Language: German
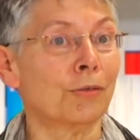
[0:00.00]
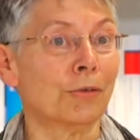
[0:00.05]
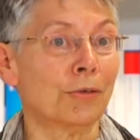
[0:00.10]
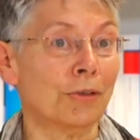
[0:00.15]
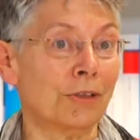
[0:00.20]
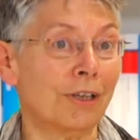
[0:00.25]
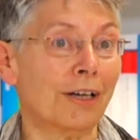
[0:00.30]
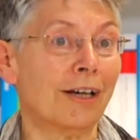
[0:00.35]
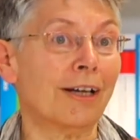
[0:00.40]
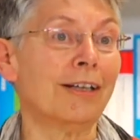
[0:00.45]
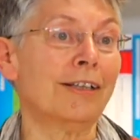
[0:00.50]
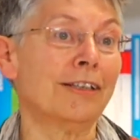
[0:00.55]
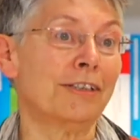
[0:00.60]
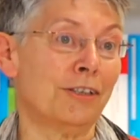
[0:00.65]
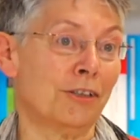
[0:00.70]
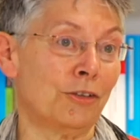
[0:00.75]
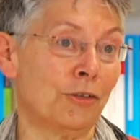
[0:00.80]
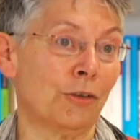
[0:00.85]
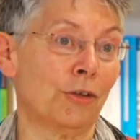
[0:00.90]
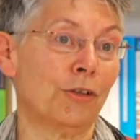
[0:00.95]
und alle,
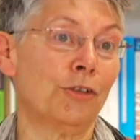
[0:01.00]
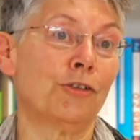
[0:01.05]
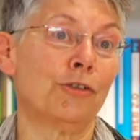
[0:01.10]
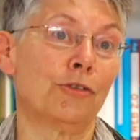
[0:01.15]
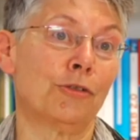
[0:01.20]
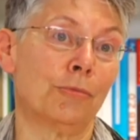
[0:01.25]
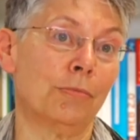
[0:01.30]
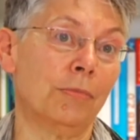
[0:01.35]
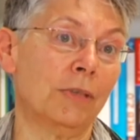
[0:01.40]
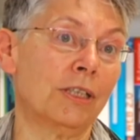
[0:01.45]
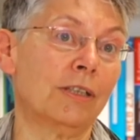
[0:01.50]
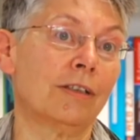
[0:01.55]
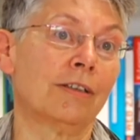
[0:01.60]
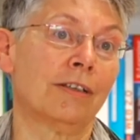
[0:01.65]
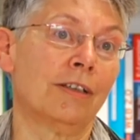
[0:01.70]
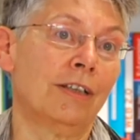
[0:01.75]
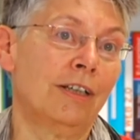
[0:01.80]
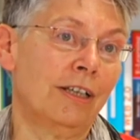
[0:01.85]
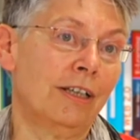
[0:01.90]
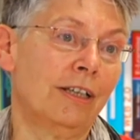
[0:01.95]
die sonst mit